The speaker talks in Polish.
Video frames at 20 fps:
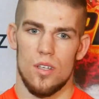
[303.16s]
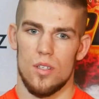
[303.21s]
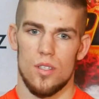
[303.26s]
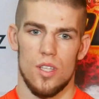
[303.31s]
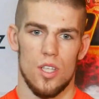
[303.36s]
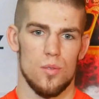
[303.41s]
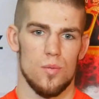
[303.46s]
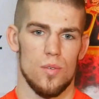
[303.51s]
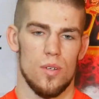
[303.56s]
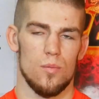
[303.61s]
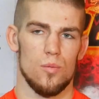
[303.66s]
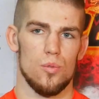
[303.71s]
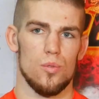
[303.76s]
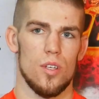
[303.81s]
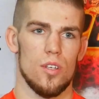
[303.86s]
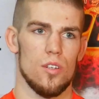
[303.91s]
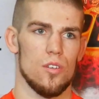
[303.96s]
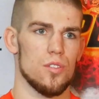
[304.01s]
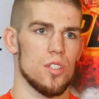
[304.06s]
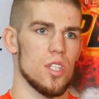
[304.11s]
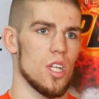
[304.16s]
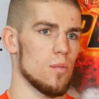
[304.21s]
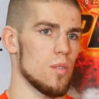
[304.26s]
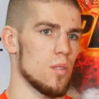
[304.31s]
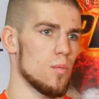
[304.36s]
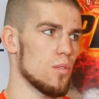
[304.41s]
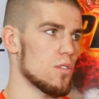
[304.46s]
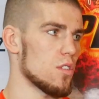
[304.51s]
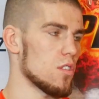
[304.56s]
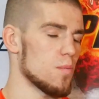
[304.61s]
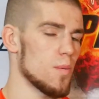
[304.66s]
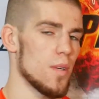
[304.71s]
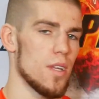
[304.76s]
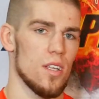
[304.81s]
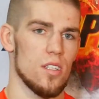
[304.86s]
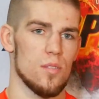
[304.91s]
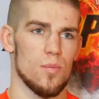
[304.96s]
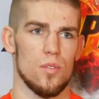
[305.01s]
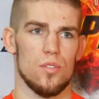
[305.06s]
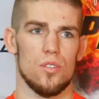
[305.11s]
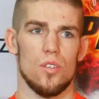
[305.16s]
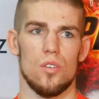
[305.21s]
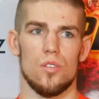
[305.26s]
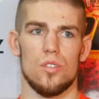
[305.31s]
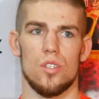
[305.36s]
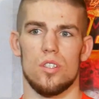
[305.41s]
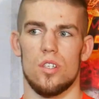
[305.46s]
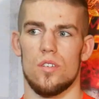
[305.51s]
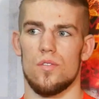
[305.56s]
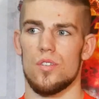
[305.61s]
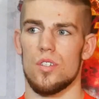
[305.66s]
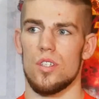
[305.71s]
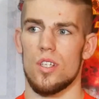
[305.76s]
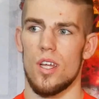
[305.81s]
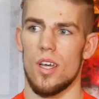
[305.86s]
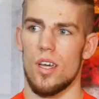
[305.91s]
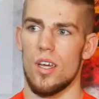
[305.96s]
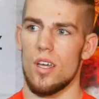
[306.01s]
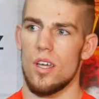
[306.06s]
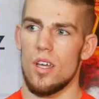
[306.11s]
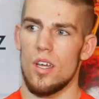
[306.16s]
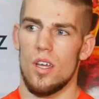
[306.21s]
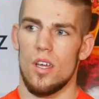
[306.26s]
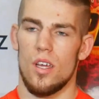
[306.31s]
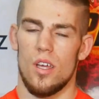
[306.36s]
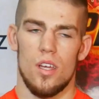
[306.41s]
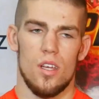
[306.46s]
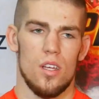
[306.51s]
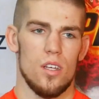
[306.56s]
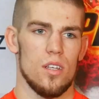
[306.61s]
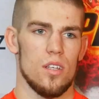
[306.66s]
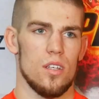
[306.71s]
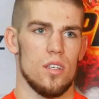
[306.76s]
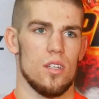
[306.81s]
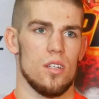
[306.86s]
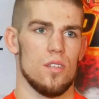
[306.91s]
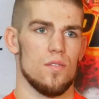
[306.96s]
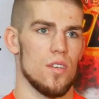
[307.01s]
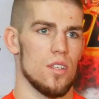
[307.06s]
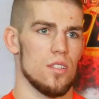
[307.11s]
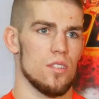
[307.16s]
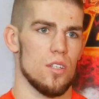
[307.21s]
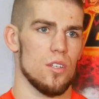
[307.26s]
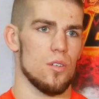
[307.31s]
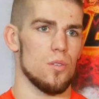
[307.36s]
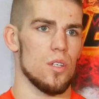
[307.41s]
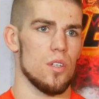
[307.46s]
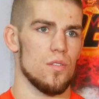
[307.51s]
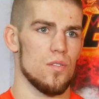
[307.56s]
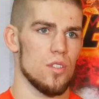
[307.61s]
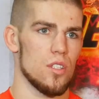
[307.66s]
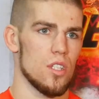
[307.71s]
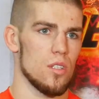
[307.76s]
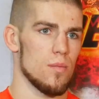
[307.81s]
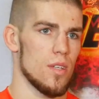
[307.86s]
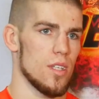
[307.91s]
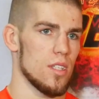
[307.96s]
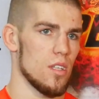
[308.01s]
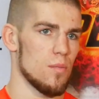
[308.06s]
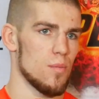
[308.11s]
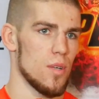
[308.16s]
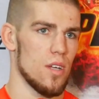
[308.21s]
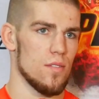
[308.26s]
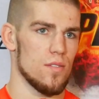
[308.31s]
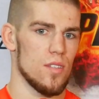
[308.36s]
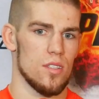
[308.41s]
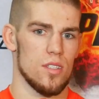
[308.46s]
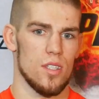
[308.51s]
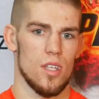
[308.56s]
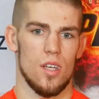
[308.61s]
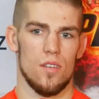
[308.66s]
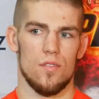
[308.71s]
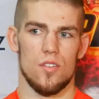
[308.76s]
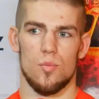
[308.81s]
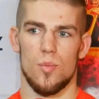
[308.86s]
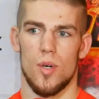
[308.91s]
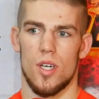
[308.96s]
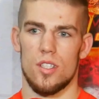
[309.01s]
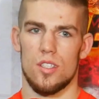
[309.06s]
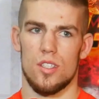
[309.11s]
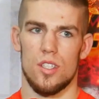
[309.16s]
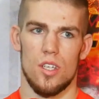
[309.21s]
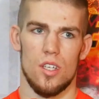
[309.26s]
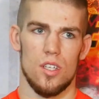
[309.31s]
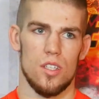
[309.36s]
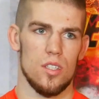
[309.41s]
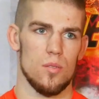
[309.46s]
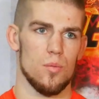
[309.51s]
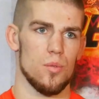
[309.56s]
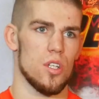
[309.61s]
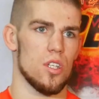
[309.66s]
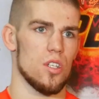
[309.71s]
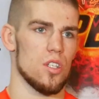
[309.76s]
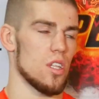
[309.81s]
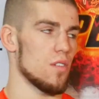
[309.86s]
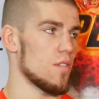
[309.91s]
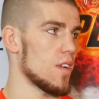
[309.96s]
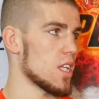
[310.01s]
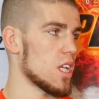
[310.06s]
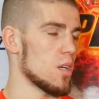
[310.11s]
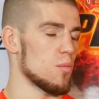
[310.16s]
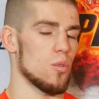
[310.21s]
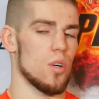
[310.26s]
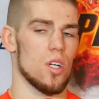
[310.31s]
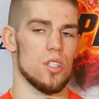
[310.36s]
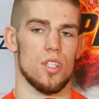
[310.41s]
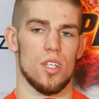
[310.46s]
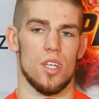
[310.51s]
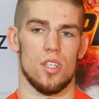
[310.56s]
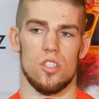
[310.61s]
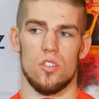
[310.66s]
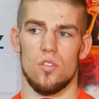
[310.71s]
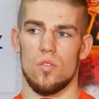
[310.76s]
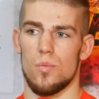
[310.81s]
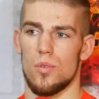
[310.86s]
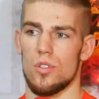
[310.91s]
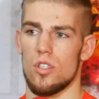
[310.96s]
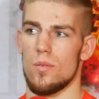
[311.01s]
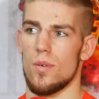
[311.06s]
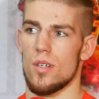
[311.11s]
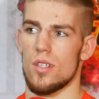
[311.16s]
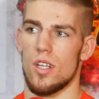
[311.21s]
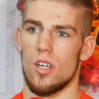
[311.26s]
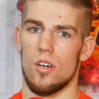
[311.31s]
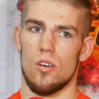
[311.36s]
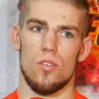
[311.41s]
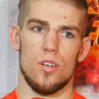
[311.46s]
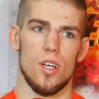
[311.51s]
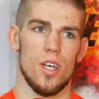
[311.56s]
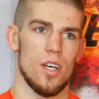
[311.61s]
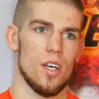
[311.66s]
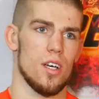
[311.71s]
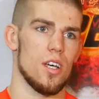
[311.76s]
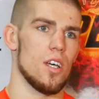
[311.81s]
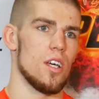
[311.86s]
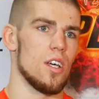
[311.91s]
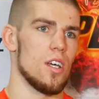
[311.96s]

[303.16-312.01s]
e, też mam tutaj, rodzina mnie mocno wspiera, sponsorzy, dziewczyna, e, więc dziękuję wszystkim tak naprawdę za wsparcie i myślę, że ta walka mogła się każdemu podobać dla oka.